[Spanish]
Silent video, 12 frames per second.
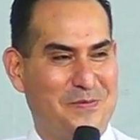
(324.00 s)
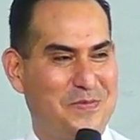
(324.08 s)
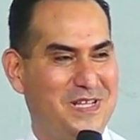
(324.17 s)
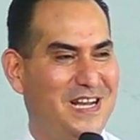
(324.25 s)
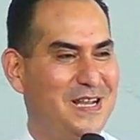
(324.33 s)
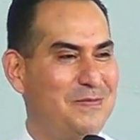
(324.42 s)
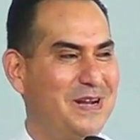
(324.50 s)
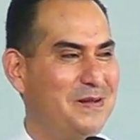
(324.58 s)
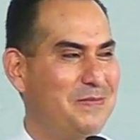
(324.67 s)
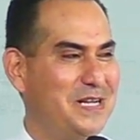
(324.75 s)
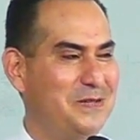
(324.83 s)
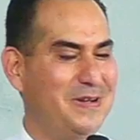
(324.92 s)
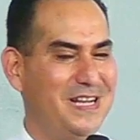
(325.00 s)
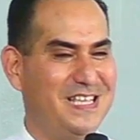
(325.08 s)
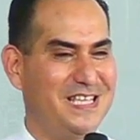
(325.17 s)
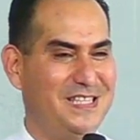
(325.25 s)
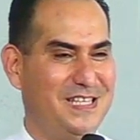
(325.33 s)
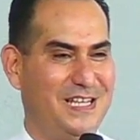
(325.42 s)
Miren, la hermana Maribel,
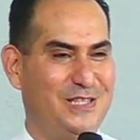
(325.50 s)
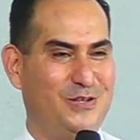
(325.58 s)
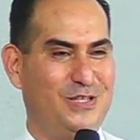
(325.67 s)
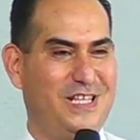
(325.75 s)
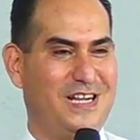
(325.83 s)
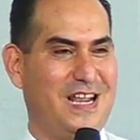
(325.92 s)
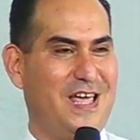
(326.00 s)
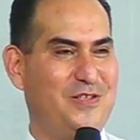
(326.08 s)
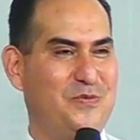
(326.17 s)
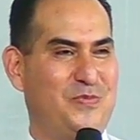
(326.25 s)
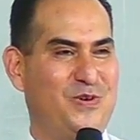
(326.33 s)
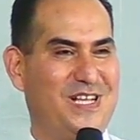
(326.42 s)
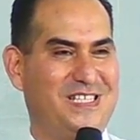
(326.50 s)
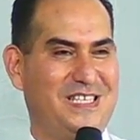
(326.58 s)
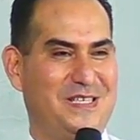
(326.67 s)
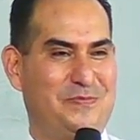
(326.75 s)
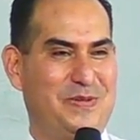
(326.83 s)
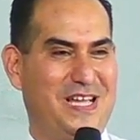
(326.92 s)
que es director de radio, póngase
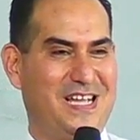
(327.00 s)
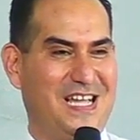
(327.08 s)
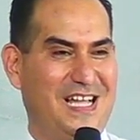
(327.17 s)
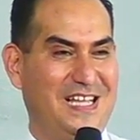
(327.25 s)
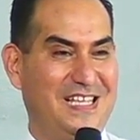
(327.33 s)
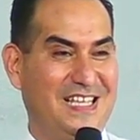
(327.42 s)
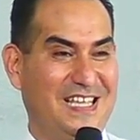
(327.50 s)
de pie acá,